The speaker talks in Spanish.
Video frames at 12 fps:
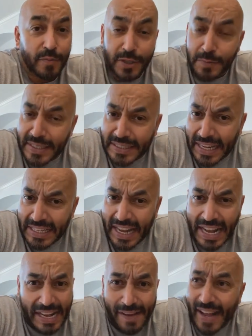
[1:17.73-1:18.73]
Pues me
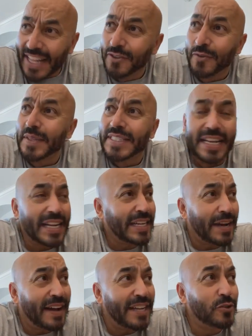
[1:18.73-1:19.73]
están acabando, me están
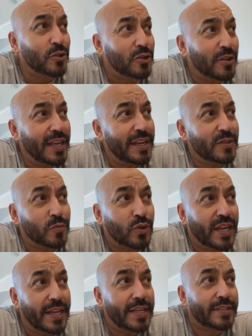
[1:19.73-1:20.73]
acabando todas las
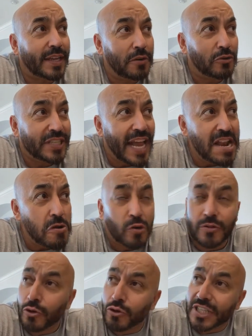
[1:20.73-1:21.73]
mujeres, que los
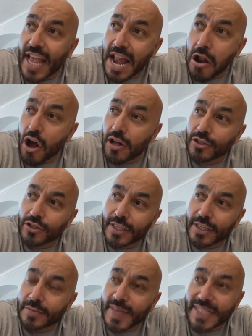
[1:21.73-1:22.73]
celos, los celos,
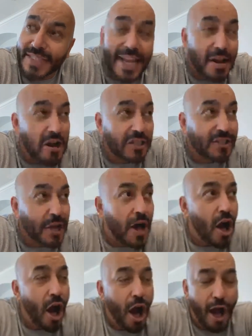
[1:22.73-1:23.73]
es bien
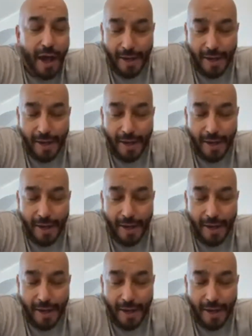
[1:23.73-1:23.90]
celosa.